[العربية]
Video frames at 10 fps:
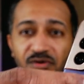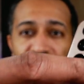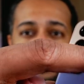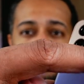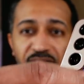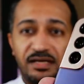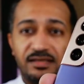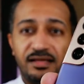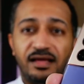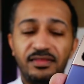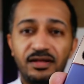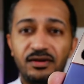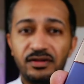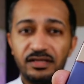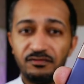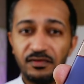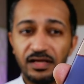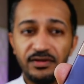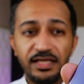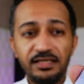وطبعا هذا اللون
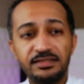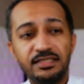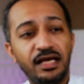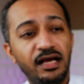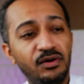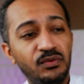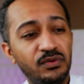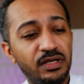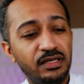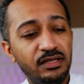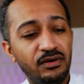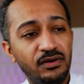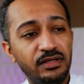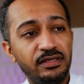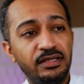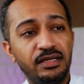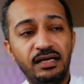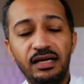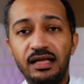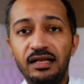الفايلت أو اللون
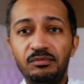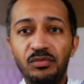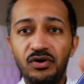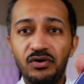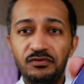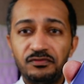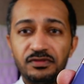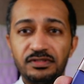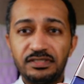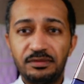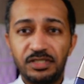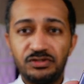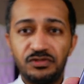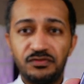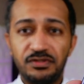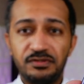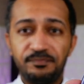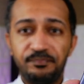الموف زي ما تشوفون